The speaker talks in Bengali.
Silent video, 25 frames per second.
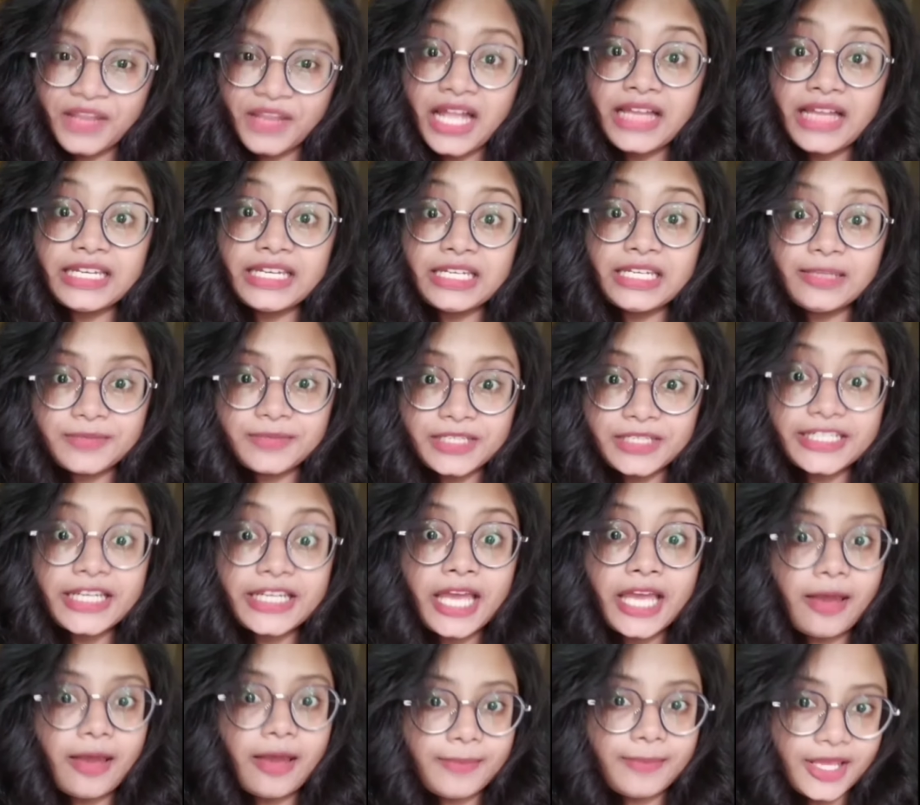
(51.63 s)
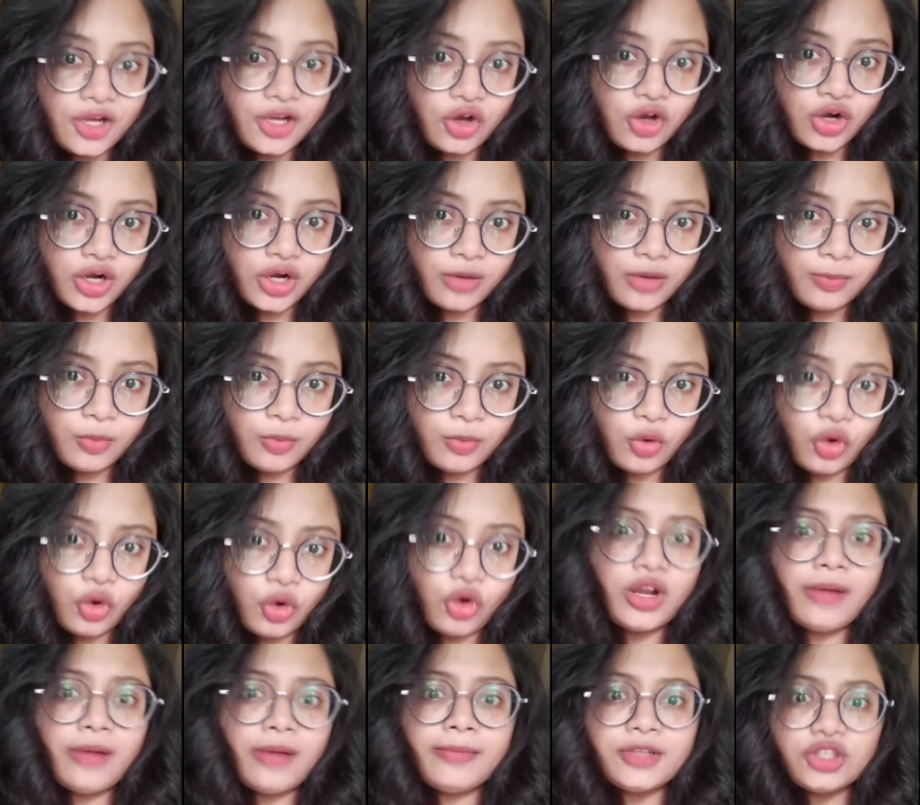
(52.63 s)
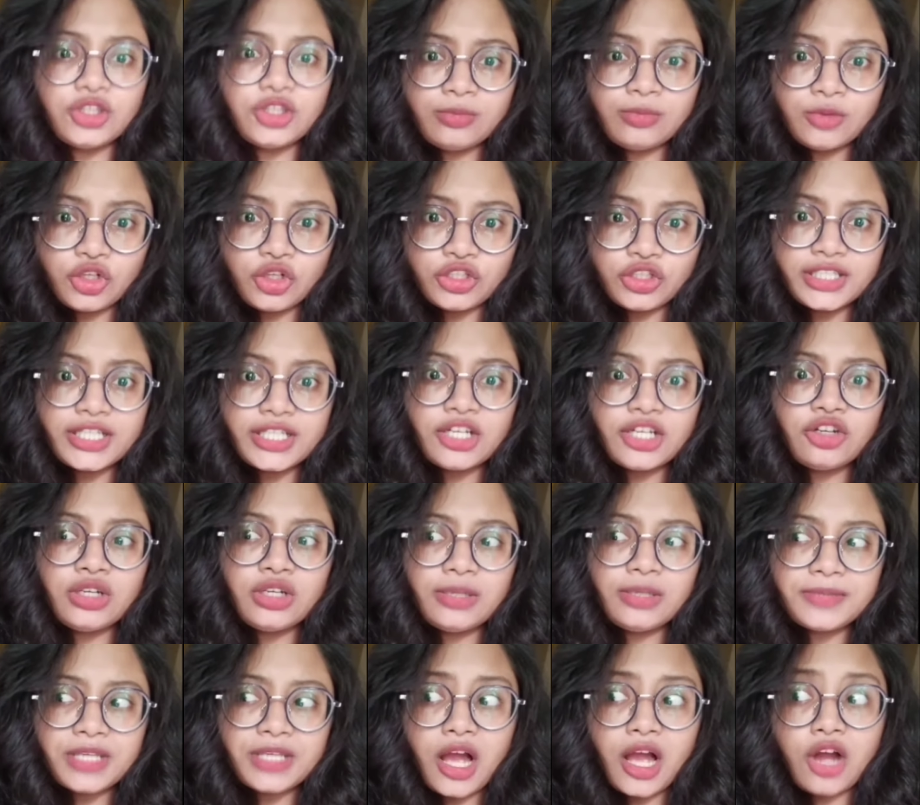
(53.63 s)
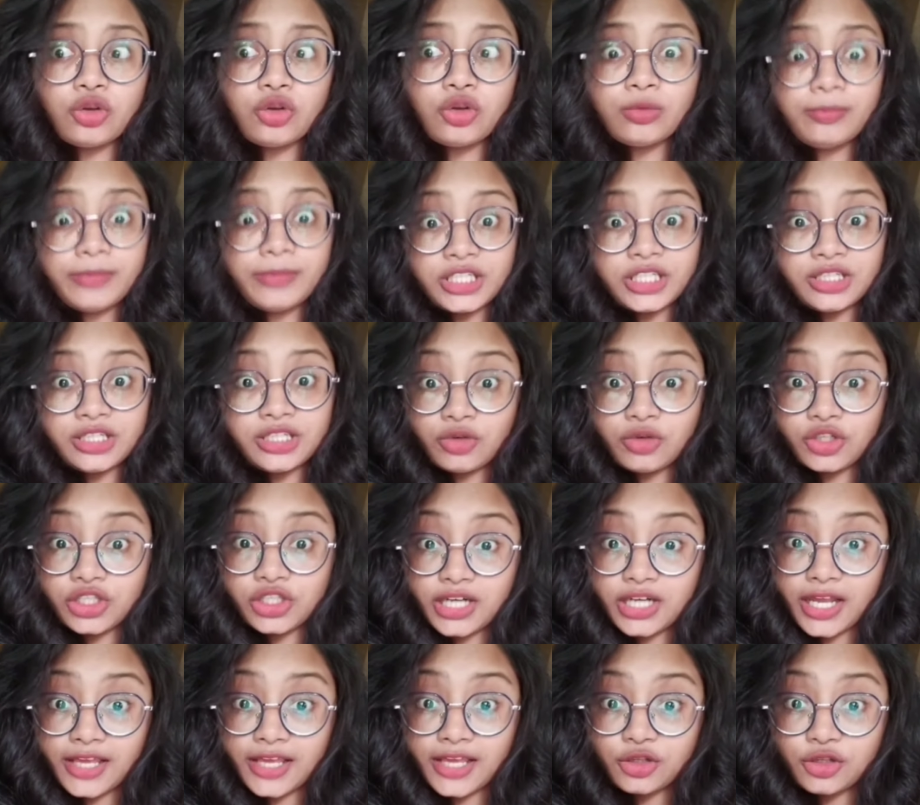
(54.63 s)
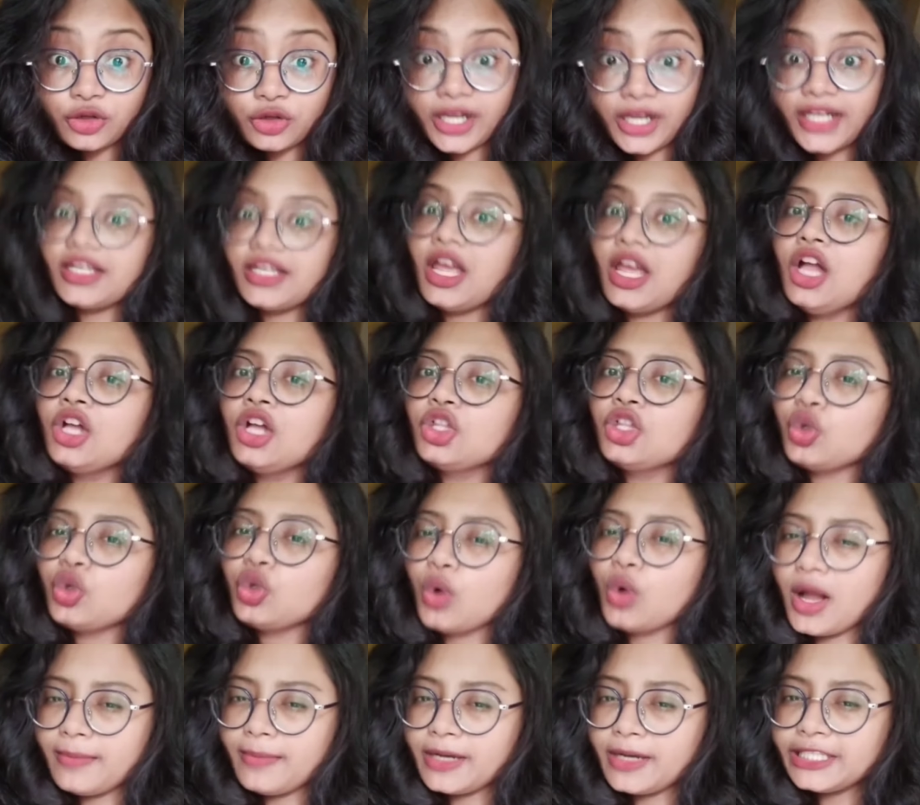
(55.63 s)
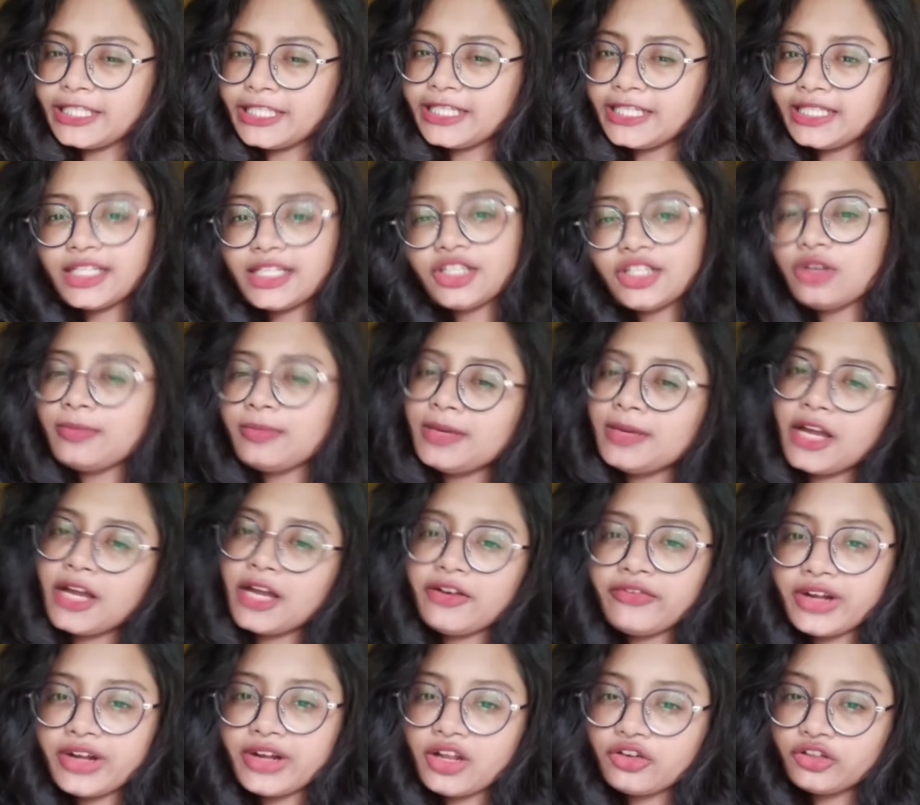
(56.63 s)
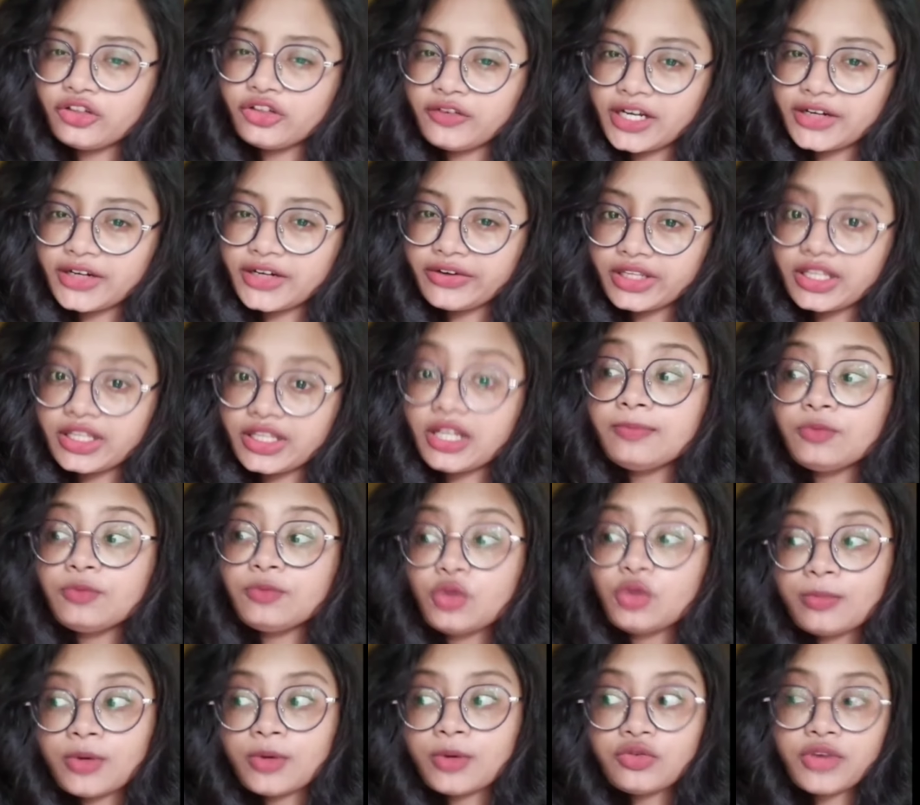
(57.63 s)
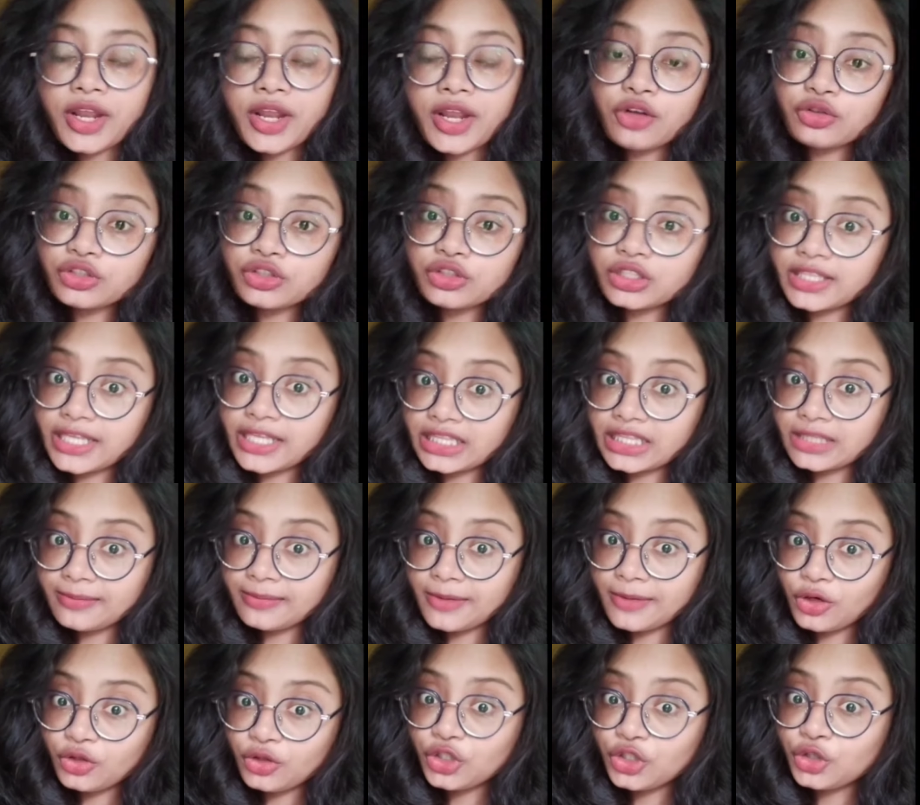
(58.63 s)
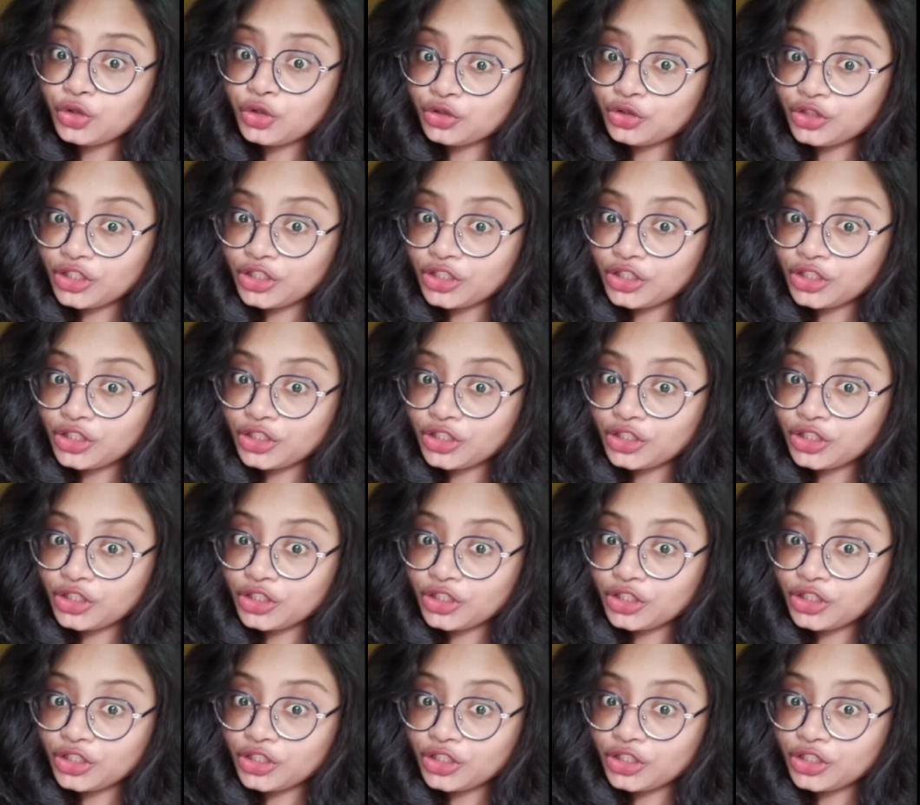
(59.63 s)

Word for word: এই লিপস্টিকটা ইউজ করার পর আমার তো লিপস্টিক যেন আরও বেশি সফট অ্যান্ড ময়শ্চারাইজ হয়ে গেছে বা তোমরাও ইউজ করে দেখতে পারো সত্যি তোমরাও এক টাকায় তিনটা লিপস্টিক পাও কিনা আর যদি পেয়ে থাকো আমাকে কিন্তু